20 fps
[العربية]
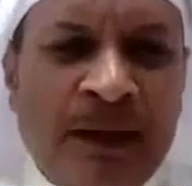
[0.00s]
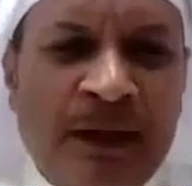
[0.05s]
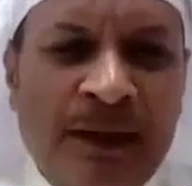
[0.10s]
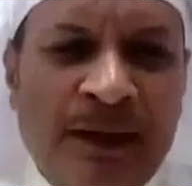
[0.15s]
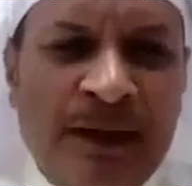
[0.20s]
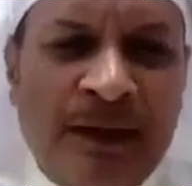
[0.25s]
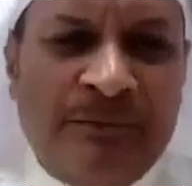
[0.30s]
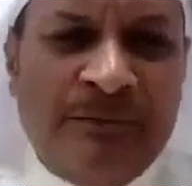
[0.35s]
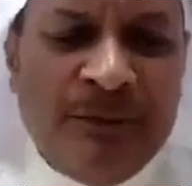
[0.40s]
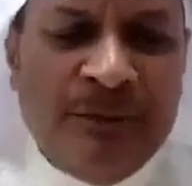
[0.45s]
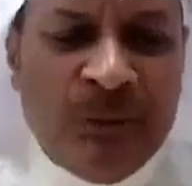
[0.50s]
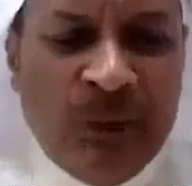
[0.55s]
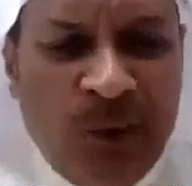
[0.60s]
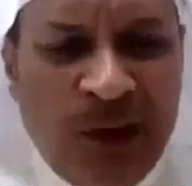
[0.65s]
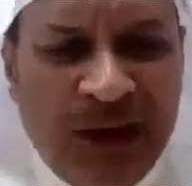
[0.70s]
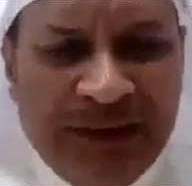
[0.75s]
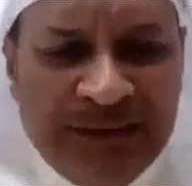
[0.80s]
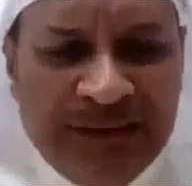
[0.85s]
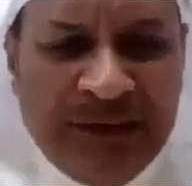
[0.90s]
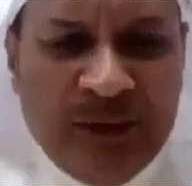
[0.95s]
في
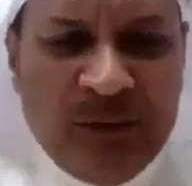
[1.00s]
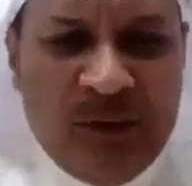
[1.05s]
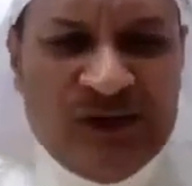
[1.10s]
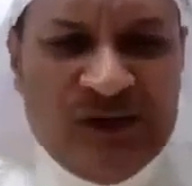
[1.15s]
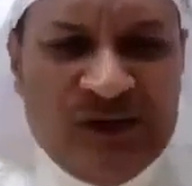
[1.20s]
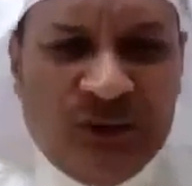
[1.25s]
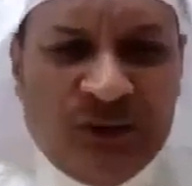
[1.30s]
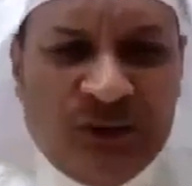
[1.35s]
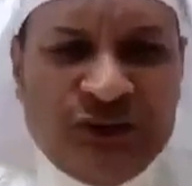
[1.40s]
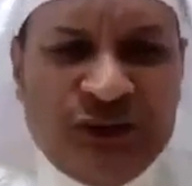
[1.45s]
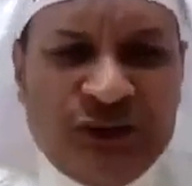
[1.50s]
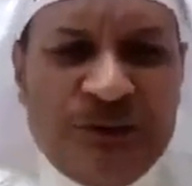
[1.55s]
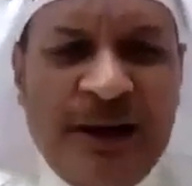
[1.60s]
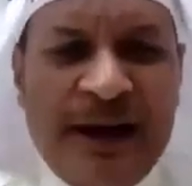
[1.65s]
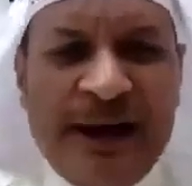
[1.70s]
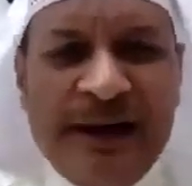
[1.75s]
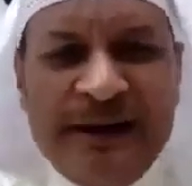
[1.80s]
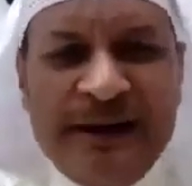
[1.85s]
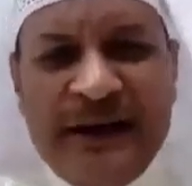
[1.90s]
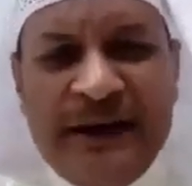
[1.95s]
مواقع التواصل
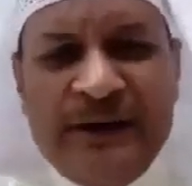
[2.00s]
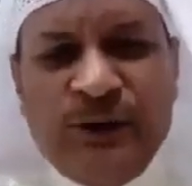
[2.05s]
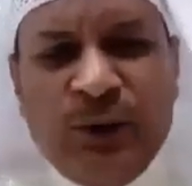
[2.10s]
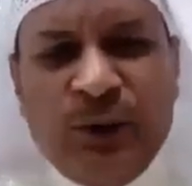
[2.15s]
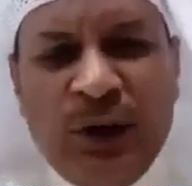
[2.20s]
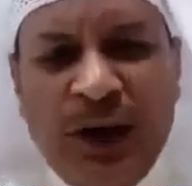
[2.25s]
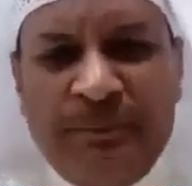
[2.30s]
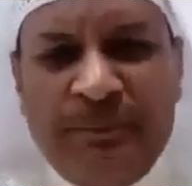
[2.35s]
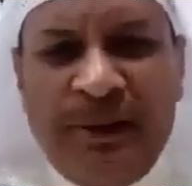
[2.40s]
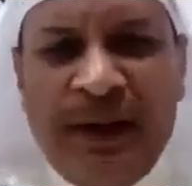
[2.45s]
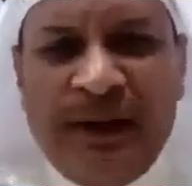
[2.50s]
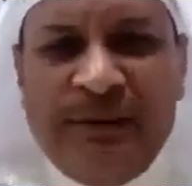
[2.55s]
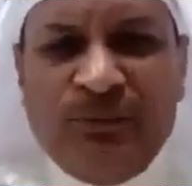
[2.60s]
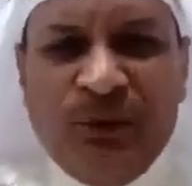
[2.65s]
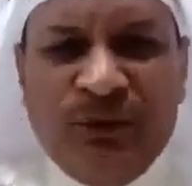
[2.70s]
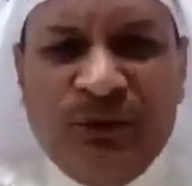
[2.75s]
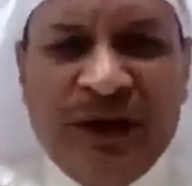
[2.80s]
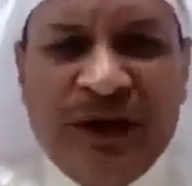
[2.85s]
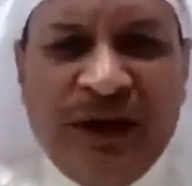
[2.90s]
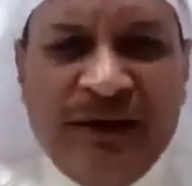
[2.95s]
الاجتماعي النخب
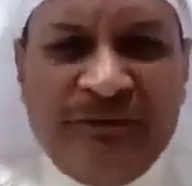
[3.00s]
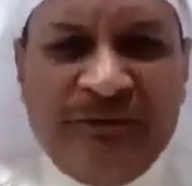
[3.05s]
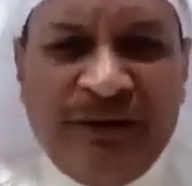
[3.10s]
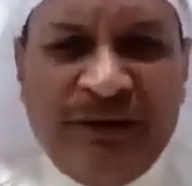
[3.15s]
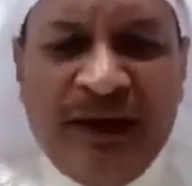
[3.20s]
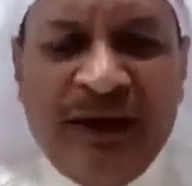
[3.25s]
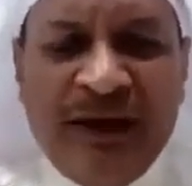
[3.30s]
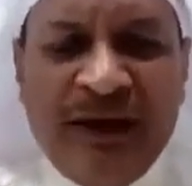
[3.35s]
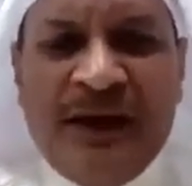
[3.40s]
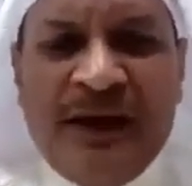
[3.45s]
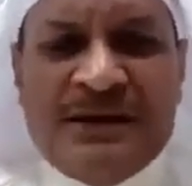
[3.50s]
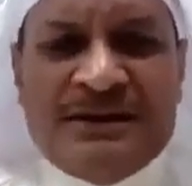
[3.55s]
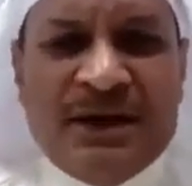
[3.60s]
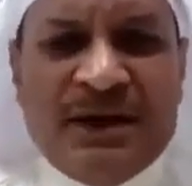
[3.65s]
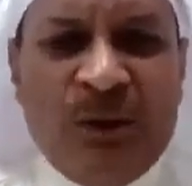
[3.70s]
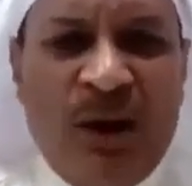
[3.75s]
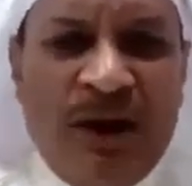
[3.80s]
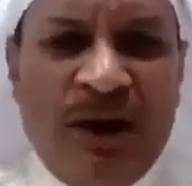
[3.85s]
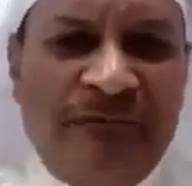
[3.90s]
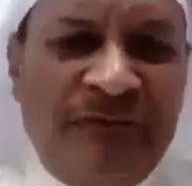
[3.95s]
المثقفه
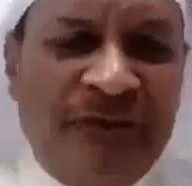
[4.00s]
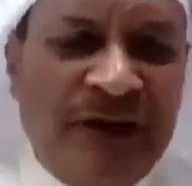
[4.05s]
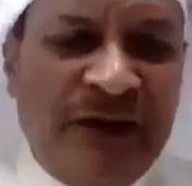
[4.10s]
سواء في